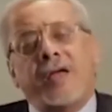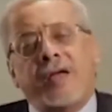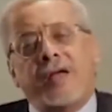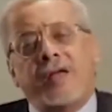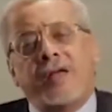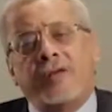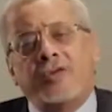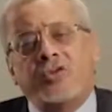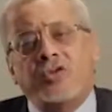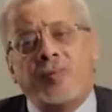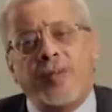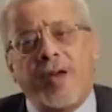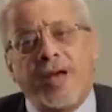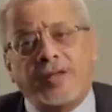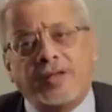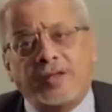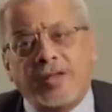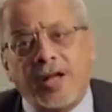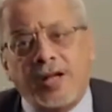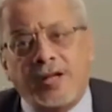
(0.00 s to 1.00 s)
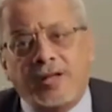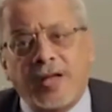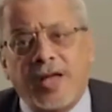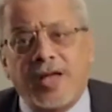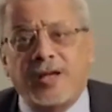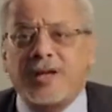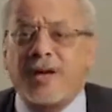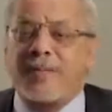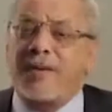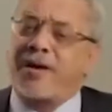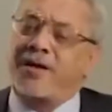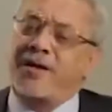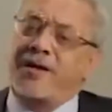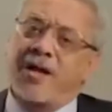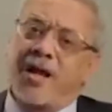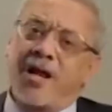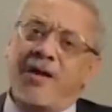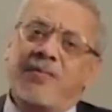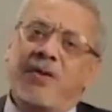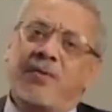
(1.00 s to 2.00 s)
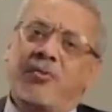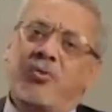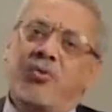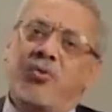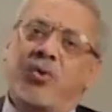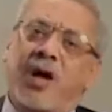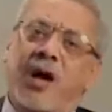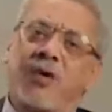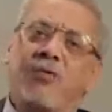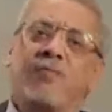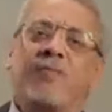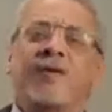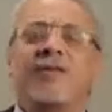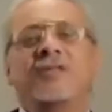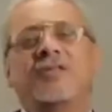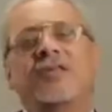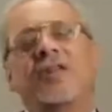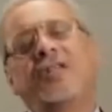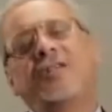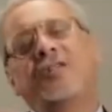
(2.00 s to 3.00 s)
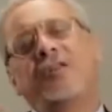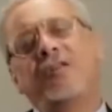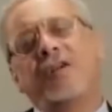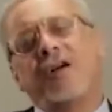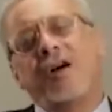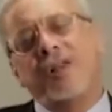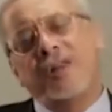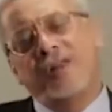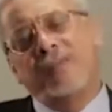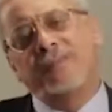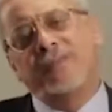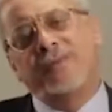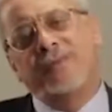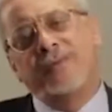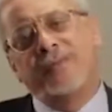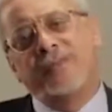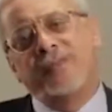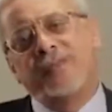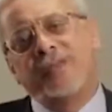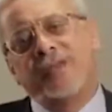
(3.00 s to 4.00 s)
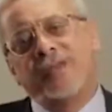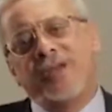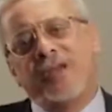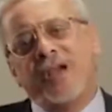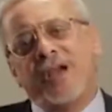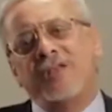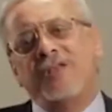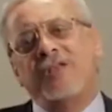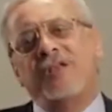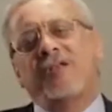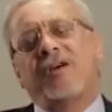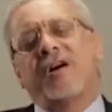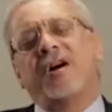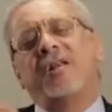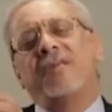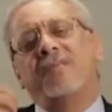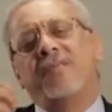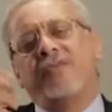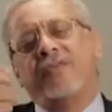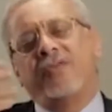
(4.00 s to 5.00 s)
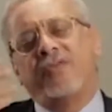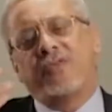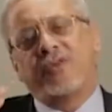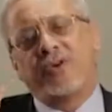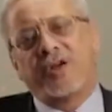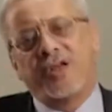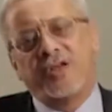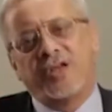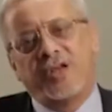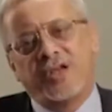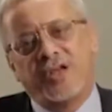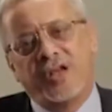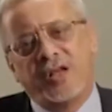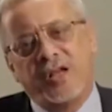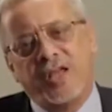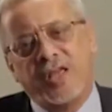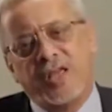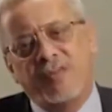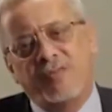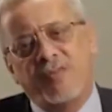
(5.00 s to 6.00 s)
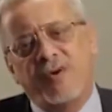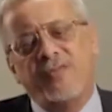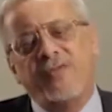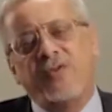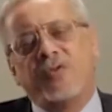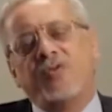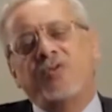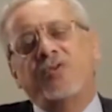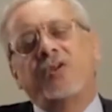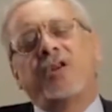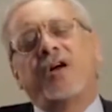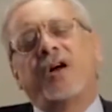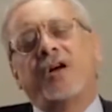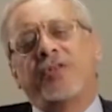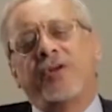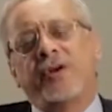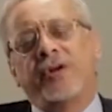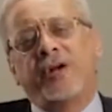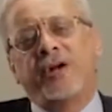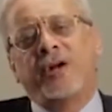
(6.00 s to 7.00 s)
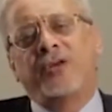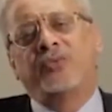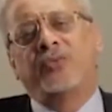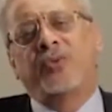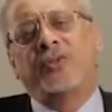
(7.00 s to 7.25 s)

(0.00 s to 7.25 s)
الشبهة الثالثة طبعا الكلام اللي بيدور حول منزلة القلب أن القلب في القرآن الكريم وفي كل الحضارات